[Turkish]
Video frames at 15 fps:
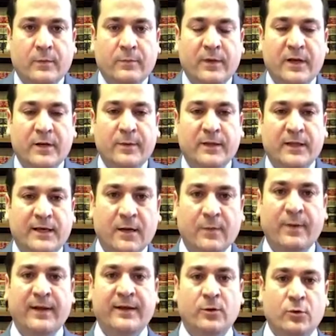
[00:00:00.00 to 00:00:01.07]
Merhabalar,
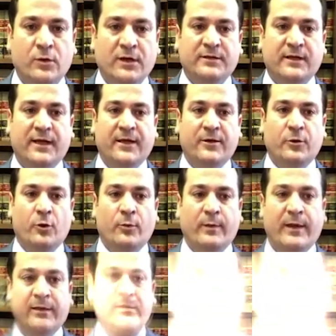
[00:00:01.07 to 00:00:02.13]
ben avukat Ayhan Ömen.